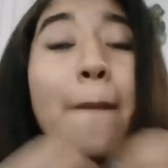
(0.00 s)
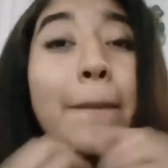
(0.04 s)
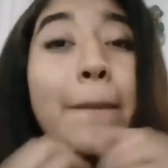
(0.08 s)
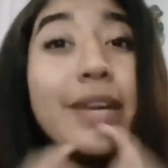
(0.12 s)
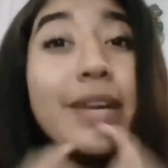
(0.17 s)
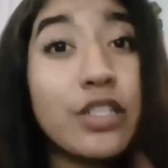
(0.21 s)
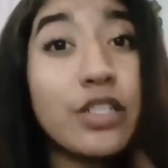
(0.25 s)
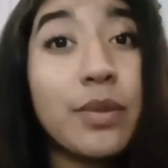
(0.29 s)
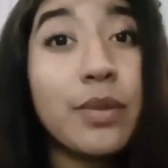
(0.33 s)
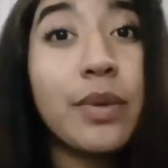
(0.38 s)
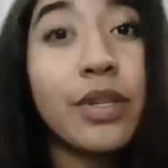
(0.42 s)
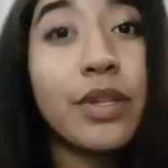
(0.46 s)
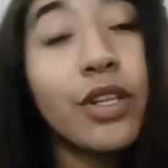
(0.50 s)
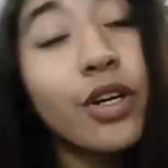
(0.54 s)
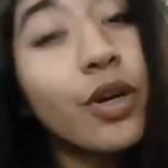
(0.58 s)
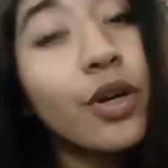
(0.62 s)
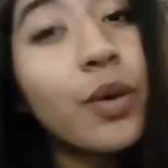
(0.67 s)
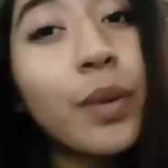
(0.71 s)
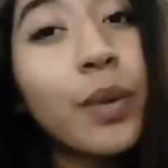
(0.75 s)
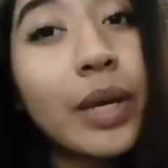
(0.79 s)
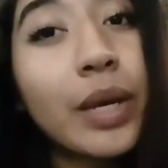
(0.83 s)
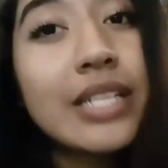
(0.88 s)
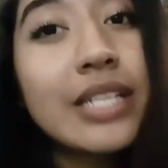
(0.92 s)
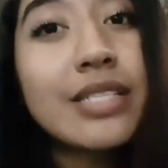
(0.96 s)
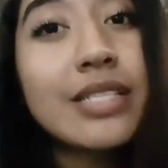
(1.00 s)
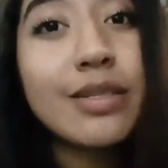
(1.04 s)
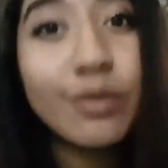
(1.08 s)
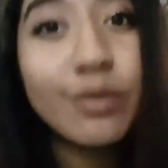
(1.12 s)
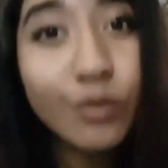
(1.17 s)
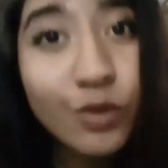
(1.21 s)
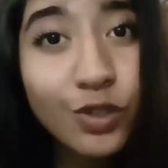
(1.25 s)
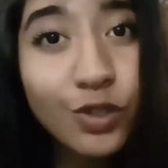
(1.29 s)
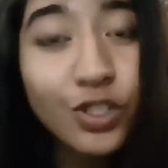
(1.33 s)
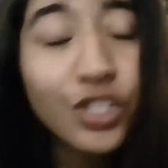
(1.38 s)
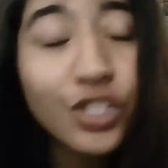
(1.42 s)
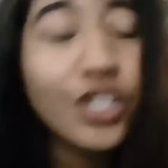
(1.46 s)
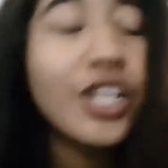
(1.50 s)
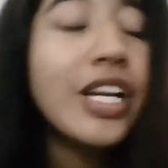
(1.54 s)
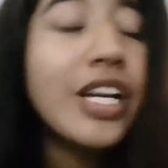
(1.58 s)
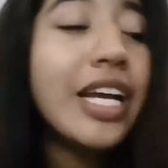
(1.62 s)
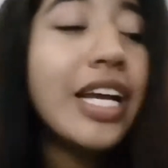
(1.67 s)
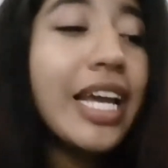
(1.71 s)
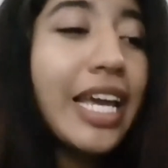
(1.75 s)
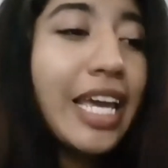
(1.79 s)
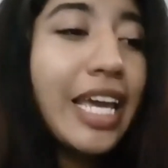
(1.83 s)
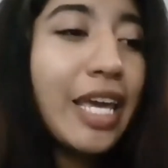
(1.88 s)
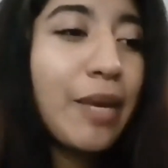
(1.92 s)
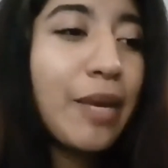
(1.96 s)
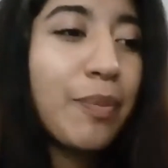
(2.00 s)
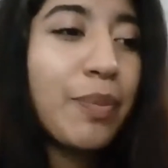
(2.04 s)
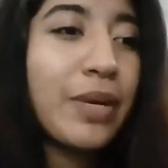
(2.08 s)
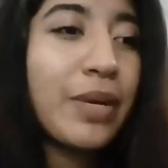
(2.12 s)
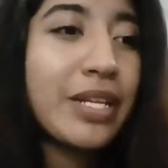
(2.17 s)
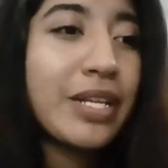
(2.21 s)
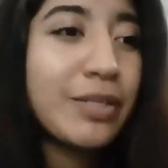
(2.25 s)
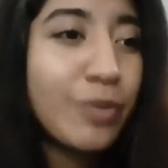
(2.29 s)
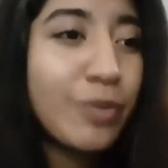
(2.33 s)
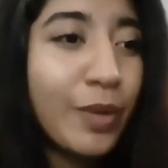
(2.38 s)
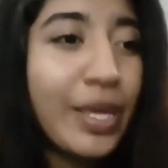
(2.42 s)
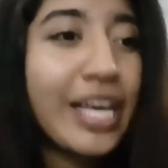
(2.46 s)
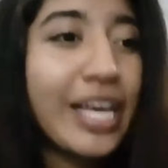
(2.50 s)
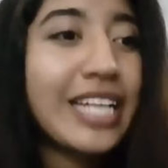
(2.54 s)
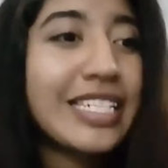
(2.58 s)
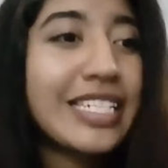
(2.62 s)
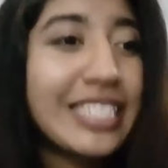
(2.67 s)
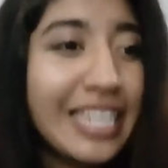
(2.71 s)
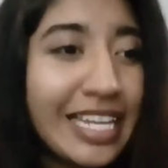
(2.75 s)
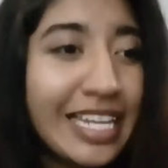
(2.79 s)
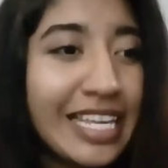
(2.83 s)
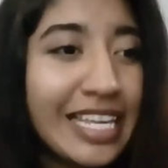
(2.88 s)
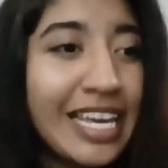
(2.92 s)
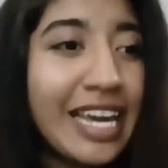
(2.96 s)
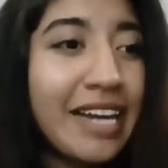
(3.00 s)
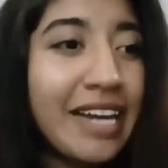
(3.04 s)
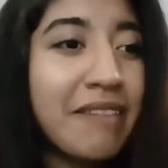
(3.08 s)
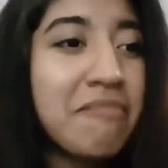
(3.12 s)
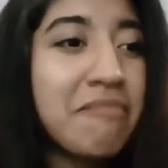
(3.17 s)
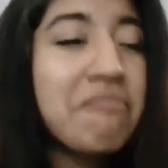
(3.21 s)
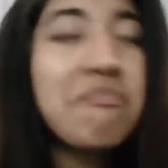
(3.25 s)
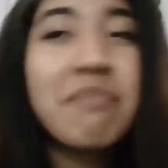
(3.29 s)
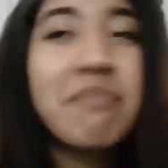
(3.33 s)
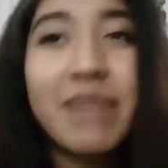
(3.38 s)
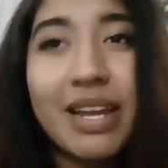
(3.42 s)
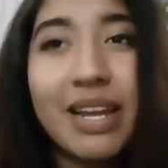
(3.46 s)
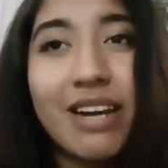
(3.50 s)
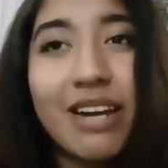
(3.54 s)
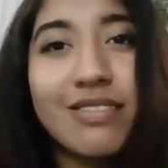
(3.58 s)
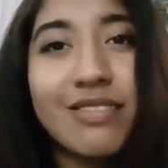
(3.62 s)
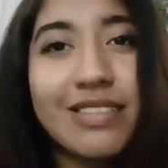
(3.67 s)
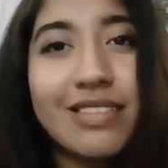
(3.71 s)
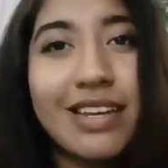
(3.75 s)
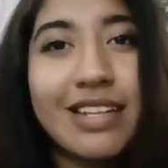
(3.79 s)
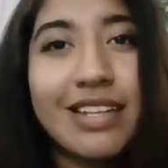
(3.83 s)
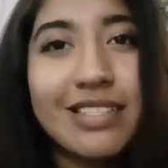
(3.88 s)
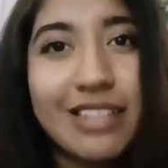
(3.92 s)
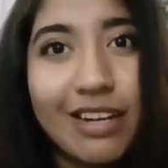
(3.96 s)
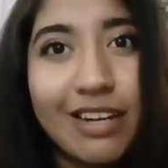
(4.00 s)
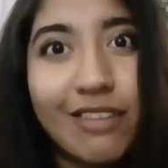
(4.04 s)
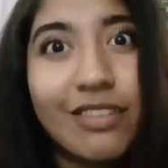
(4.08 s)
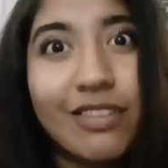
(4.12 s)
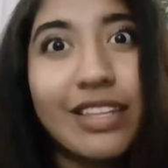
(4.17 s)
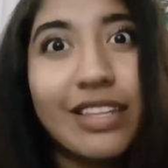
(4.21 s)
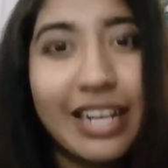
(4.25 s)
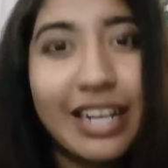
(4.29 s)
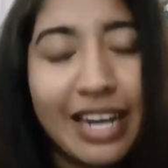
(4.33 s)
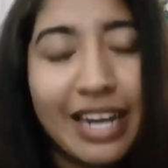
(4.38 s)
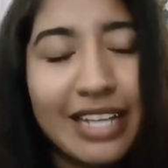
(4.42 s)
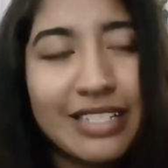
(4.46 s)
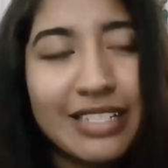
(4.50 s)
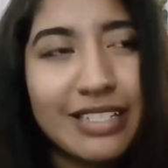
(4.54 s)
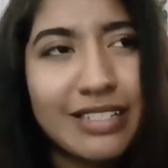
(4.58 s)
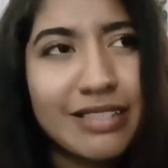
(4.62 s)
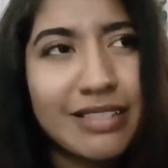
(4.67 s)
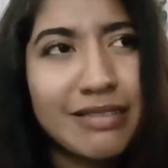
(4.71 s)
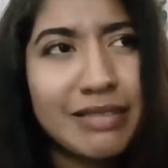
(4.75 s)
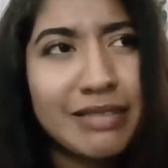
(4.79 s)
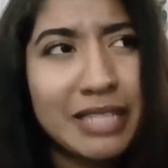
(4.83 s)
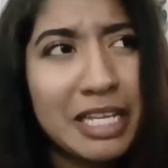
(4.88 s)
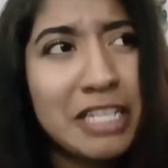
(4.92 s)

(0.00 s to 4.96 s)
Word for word: Pero sobre todo cuídense mucho y pues voy a extrañar verlos en el salón de clases.